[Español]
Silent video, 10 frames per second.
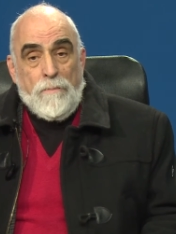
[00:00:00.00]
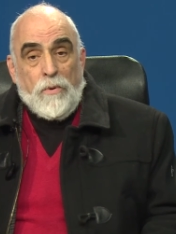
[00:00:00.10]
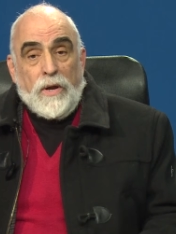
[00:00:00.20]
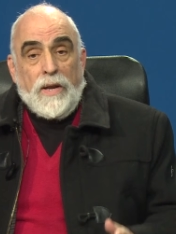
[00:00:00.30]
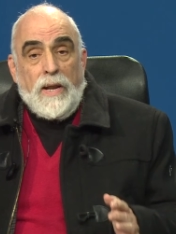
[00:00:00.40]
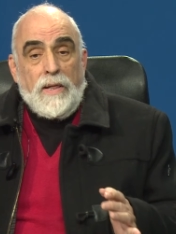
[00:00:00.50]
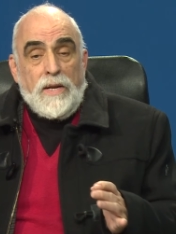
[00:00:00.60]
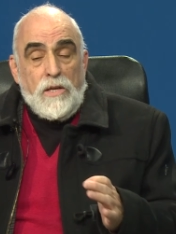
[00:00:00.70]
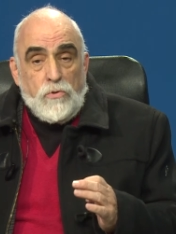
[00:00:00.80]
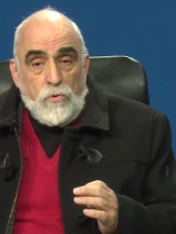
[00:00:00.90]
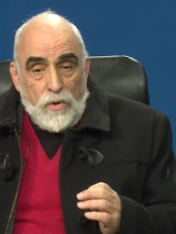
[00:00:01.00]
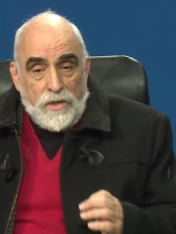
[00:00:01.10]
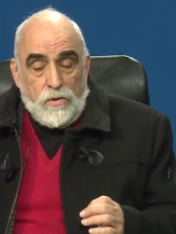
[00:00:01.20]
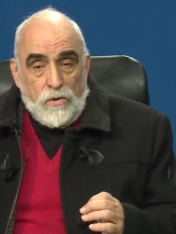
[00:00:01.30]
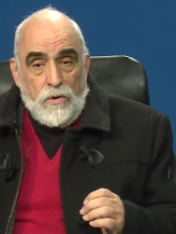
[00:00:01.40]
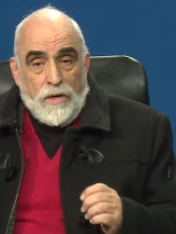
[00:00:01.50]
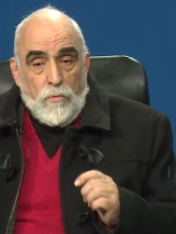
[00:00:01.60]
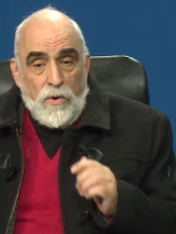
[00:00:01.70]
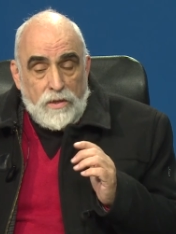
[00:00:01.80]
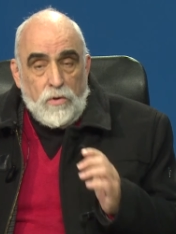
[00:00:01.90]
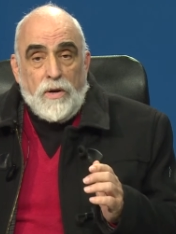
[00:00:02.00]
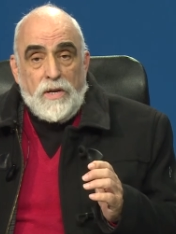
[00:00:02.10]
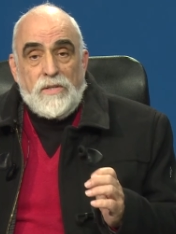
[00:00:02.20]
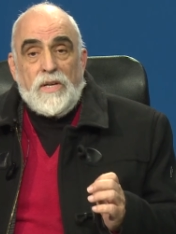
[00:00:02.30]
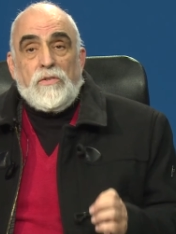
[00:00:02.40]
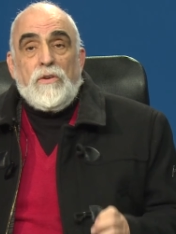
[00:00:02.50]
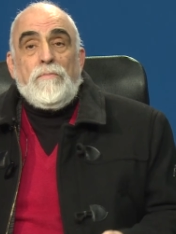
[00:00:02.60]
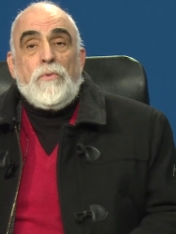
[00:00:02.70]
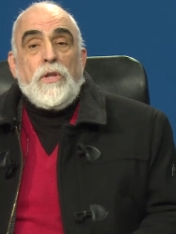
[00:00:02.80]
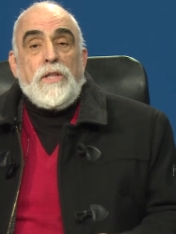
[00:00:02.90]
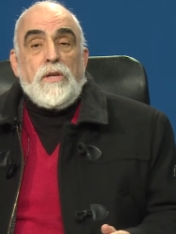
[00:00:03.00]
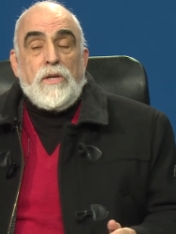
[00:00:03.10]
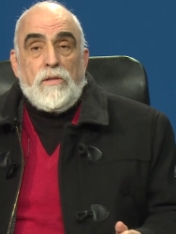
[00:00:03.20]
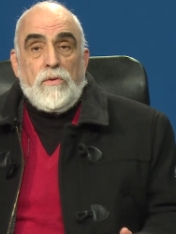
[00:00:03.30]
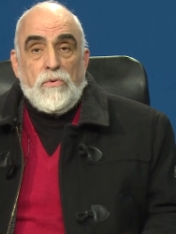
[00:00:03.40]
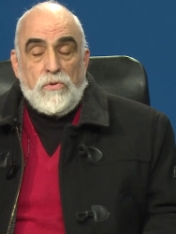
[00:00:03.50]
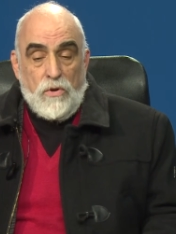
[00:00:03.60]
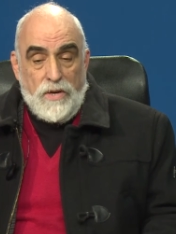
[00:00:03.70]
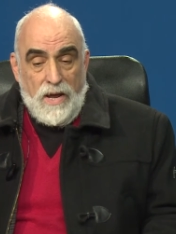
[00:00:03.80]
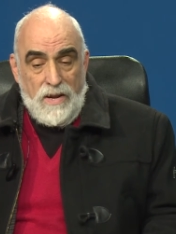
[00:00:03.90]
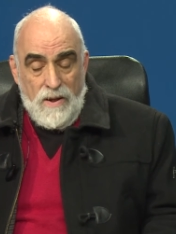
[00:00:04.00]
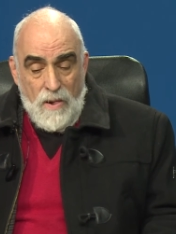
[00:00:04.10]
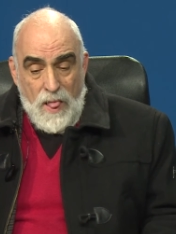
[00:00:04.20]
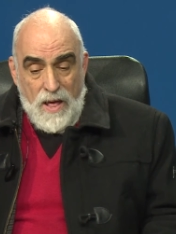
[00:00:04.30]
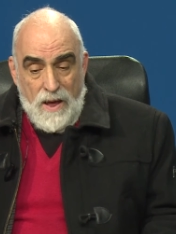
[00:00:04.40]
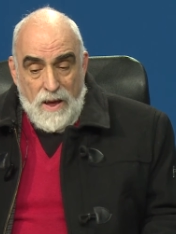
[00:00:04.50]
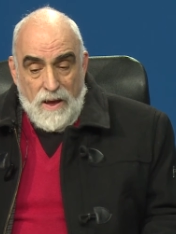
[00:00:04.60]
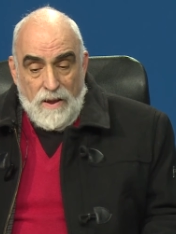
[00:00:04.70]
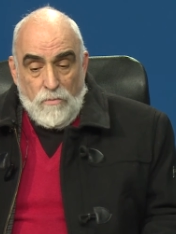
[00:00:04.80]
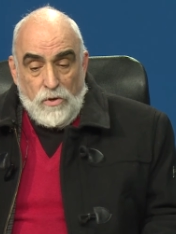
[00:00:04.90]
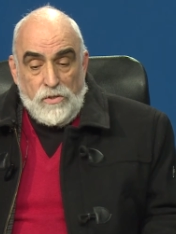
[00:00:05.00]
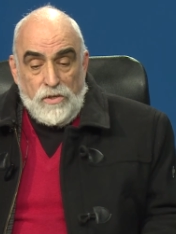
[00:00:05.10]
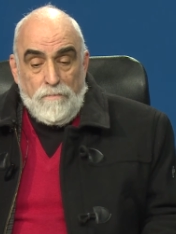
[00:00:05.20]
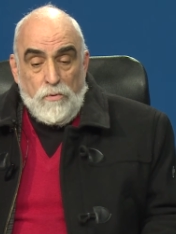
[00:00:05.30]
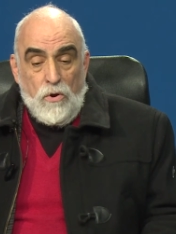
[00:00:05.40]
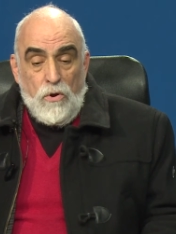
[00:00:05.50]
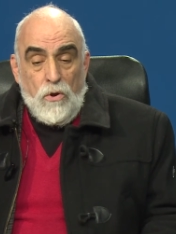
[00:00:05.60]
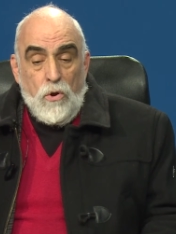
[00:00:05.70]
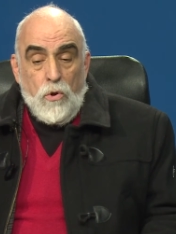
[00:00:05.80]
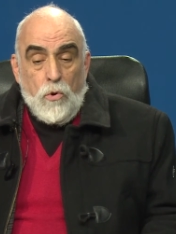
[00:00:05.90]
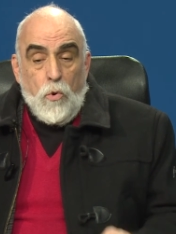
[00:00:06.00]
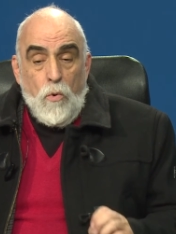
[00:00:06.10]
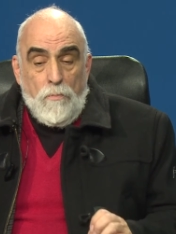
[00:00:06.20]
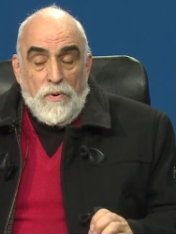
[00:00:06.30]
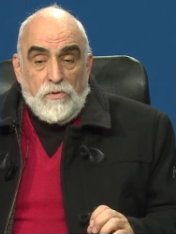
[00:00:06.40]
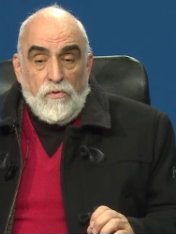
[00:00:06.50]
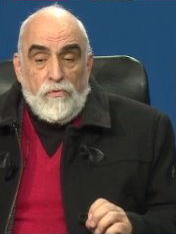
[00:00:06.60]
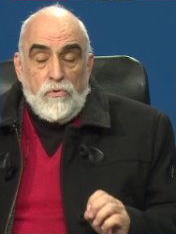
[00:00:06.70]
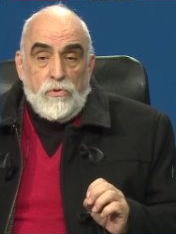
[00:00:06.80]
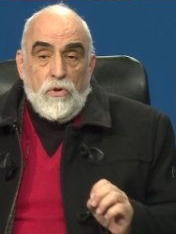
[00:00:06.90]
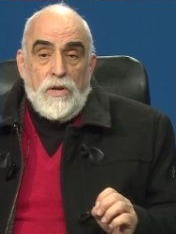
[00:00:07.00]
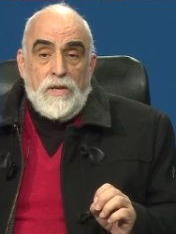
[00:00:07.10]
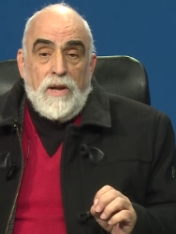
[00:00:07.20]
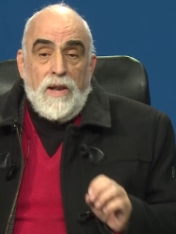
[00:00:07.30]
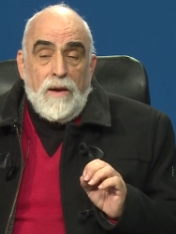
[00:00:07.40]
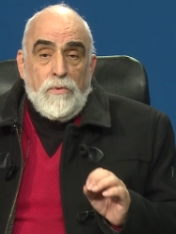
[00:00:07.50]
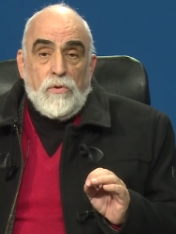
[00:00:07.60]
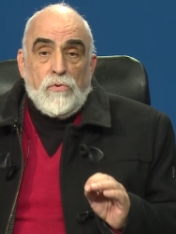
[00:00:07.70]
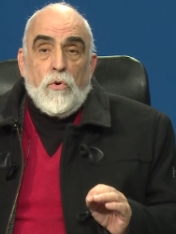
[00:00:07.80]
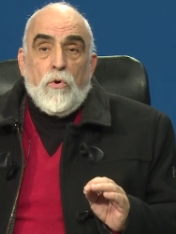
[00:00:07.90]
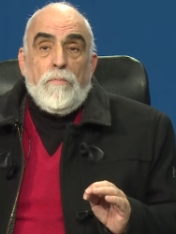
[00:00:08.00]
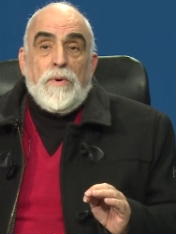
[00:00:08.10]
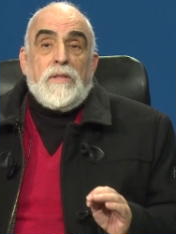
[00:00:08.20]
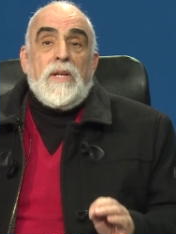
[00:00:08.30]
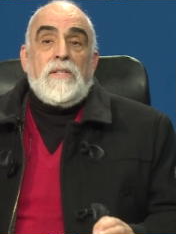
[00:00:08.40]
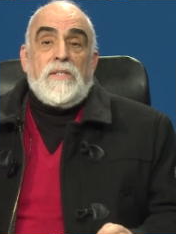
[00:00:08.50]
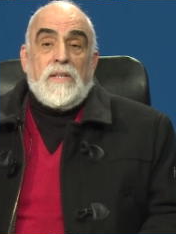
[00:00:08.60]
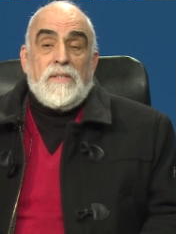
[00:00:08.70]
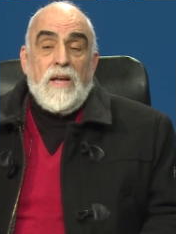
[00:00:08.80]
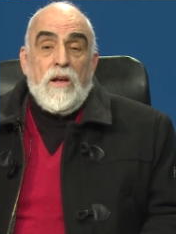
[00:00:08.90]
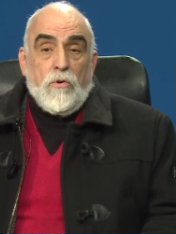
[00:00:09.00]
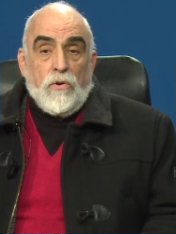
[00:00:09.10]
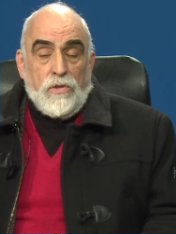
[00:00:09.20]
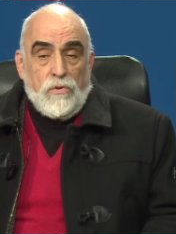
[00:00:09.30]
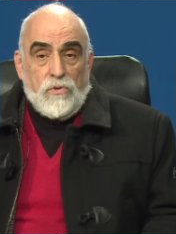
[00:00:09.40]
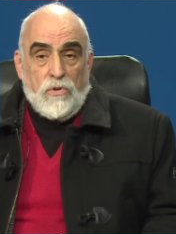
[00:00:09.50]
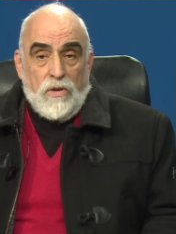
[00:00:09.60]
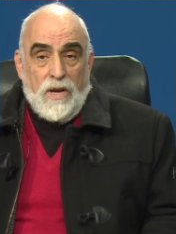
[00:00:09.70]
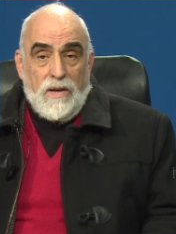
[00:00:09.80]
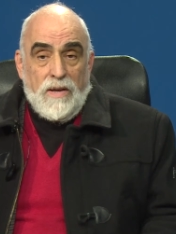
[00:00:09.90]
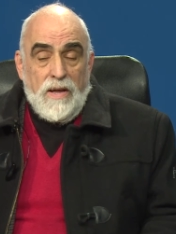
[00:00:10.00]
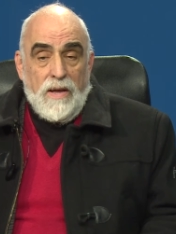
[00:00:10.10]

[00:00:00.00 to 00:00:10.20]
porque en el derecho nuestro, en nuestra organización política institucional, el municipio cumple sus funciones en el árbitro de sus competencias constitucionales.